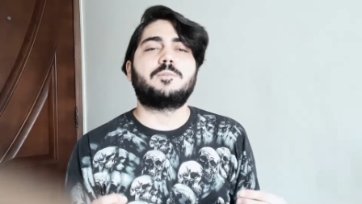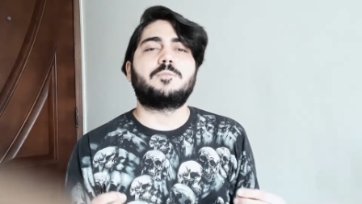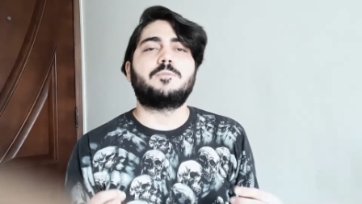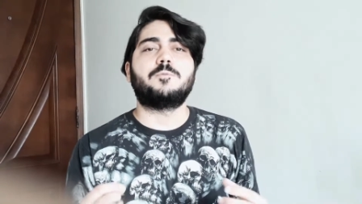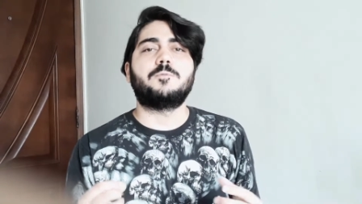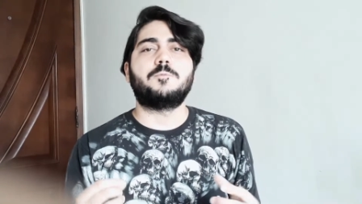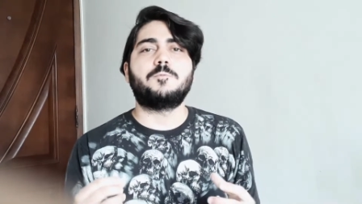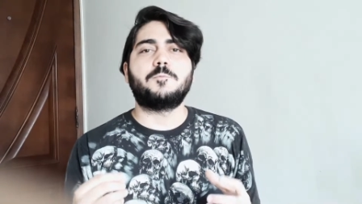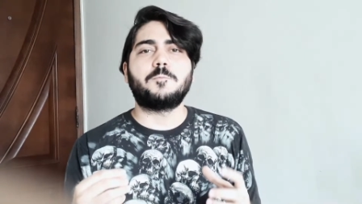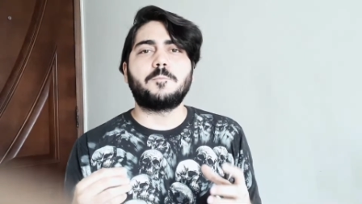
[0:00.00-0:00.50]

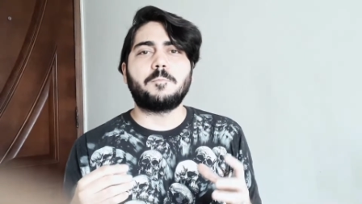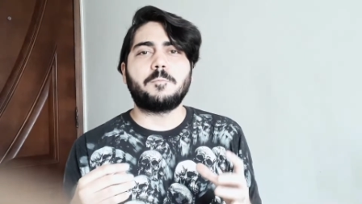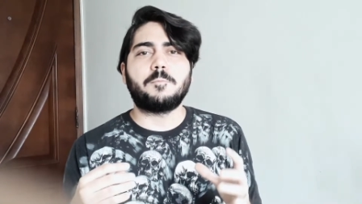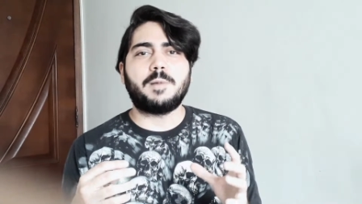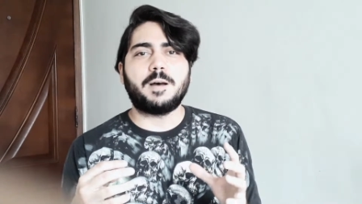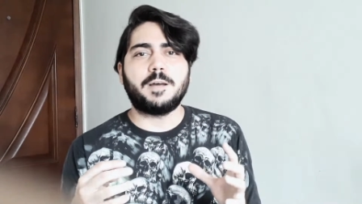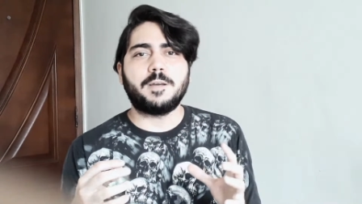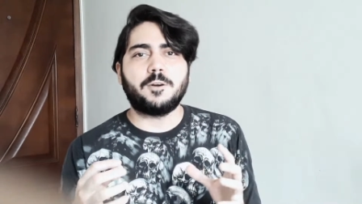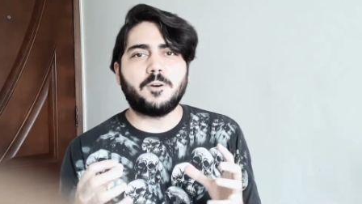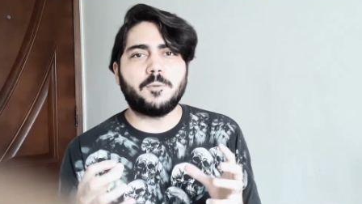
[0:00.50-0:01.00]
com
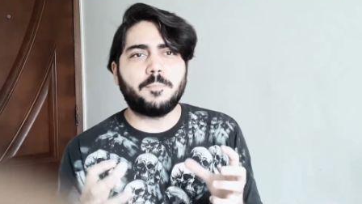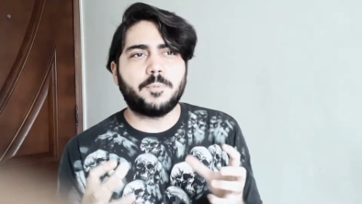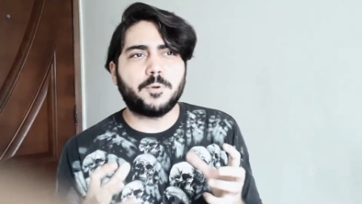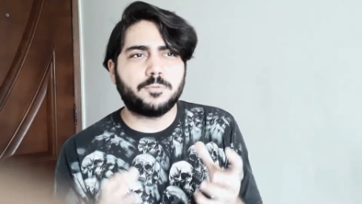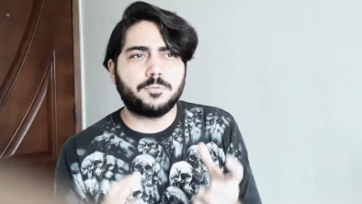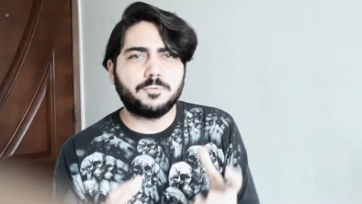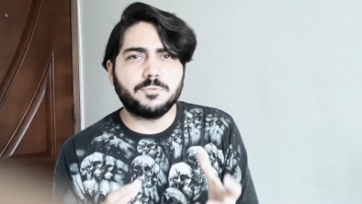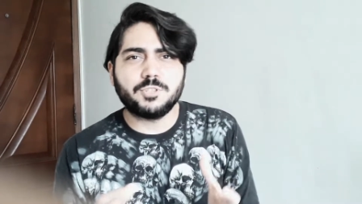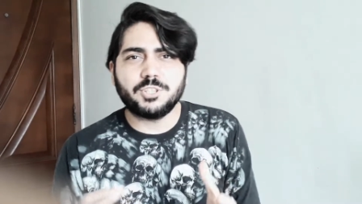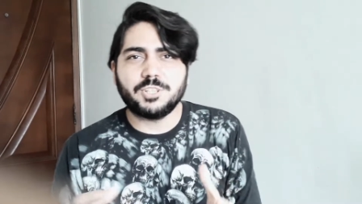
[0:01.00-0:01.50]
maior
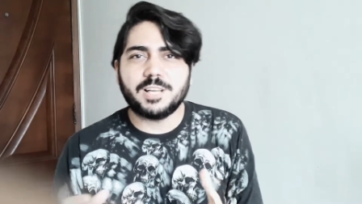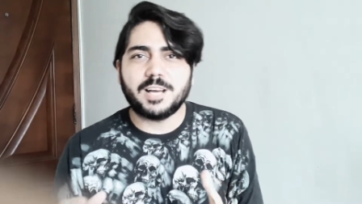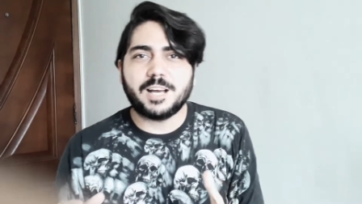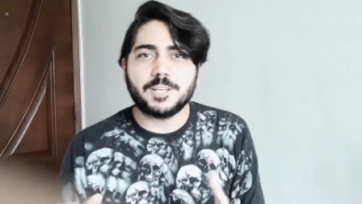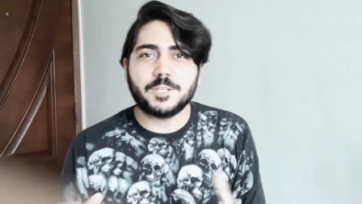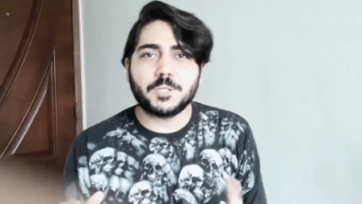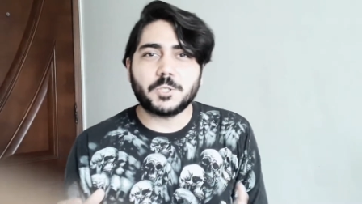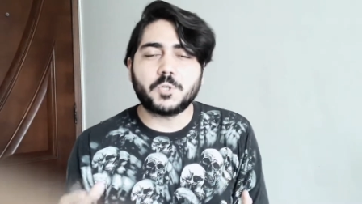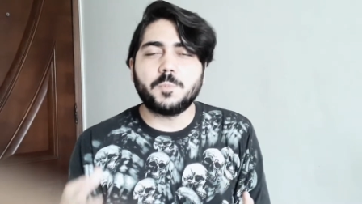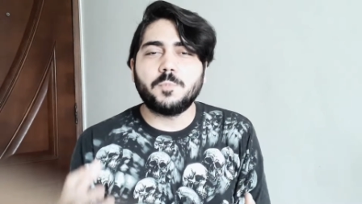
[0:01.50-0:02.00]

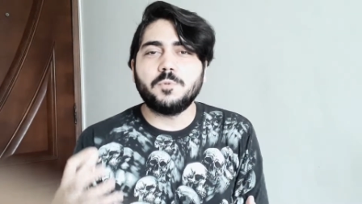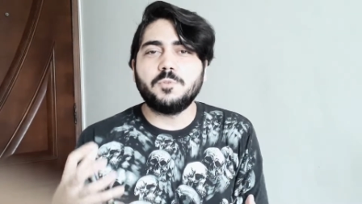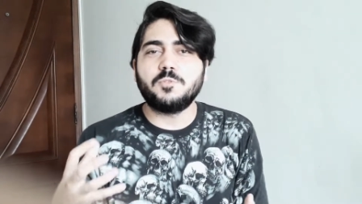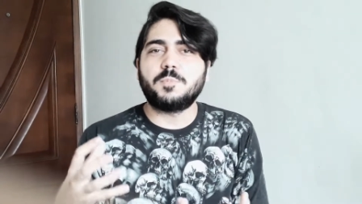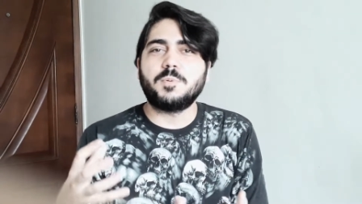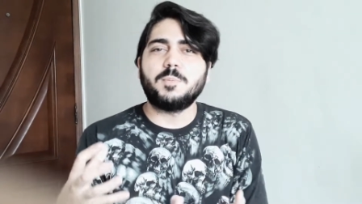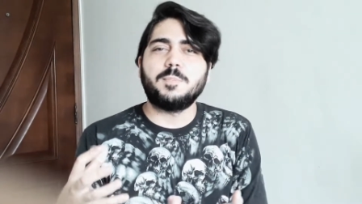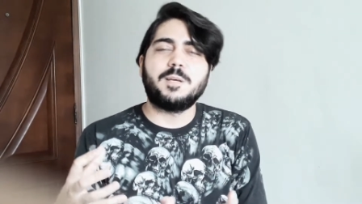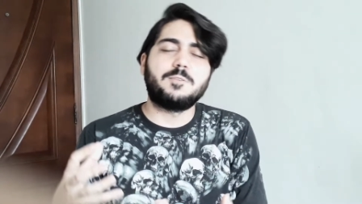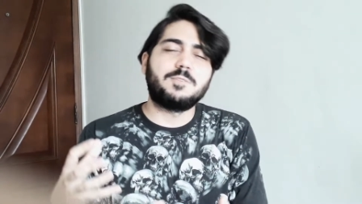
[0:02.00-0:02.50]
profundidade, como
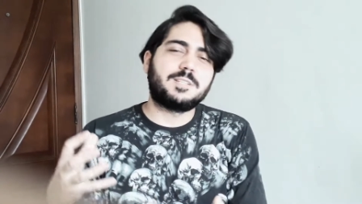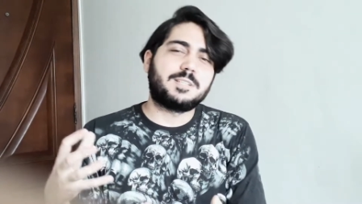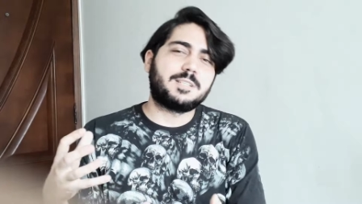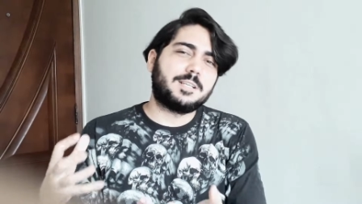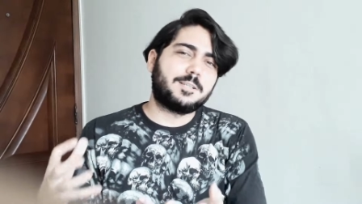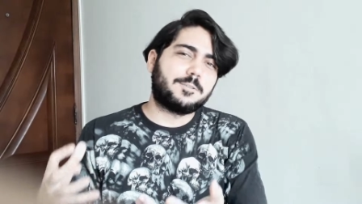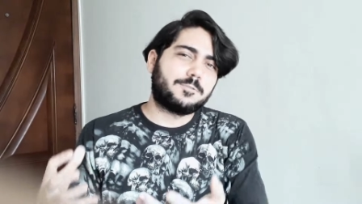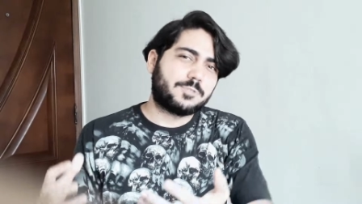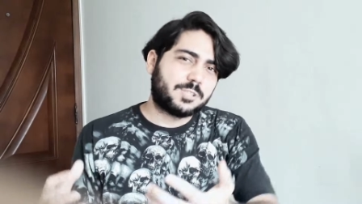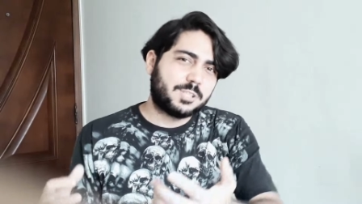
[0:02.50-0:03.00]
nos primeiros
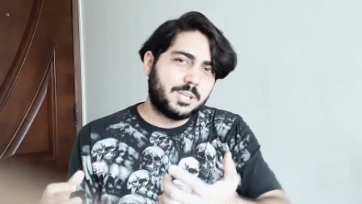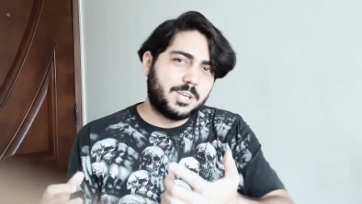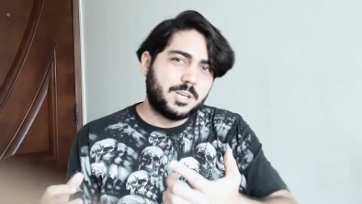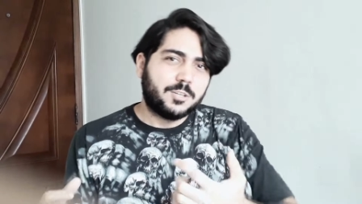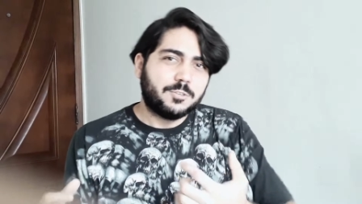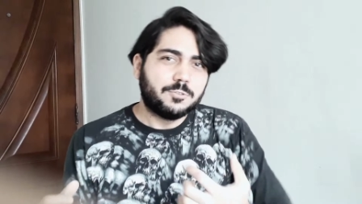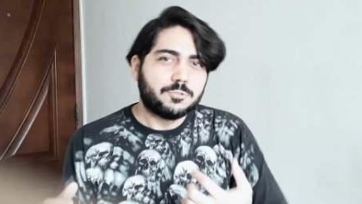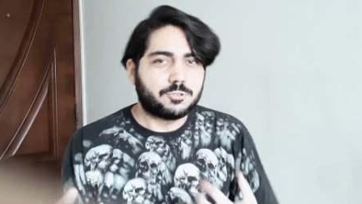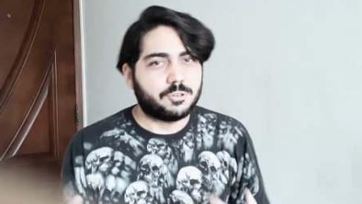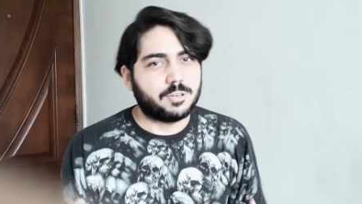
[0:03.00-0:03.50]
anos
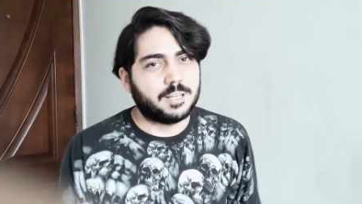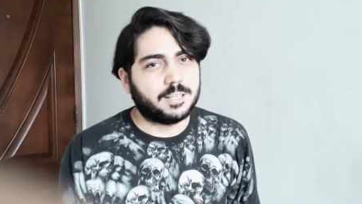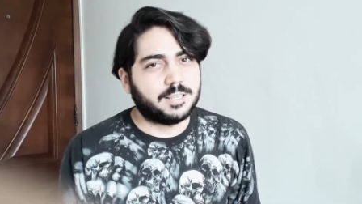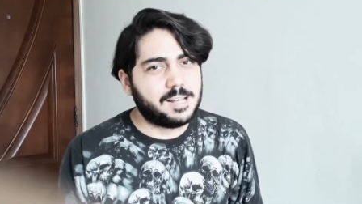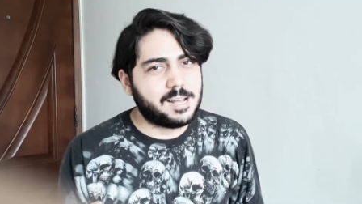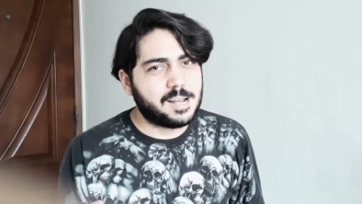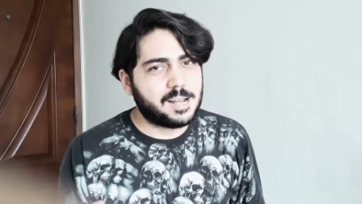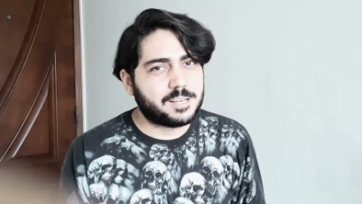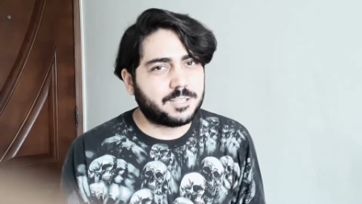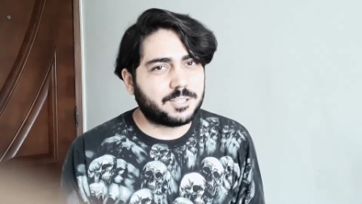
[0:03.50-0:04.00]
do
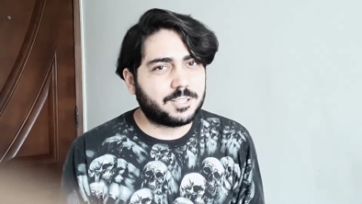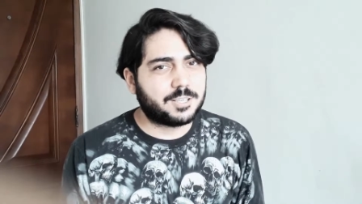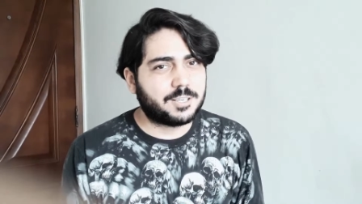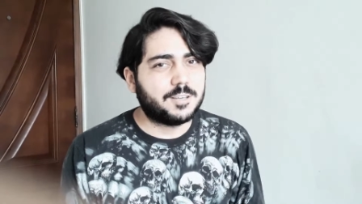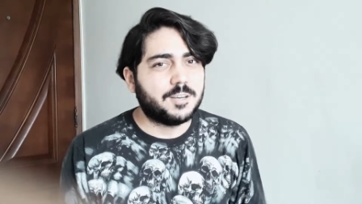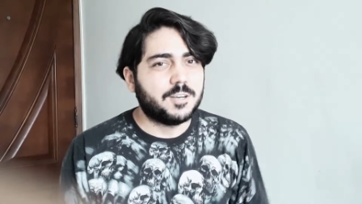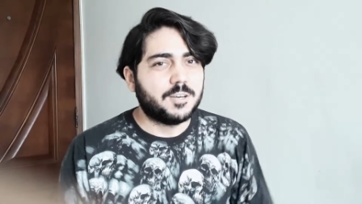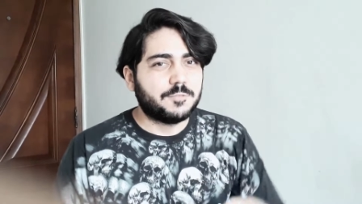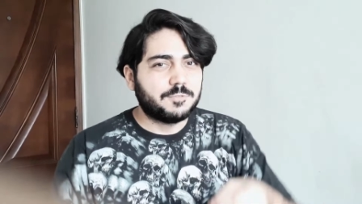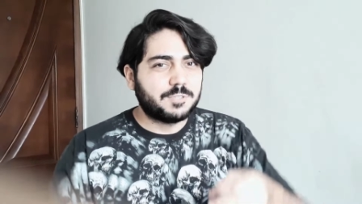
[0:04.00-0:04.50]
Sonata Ártica,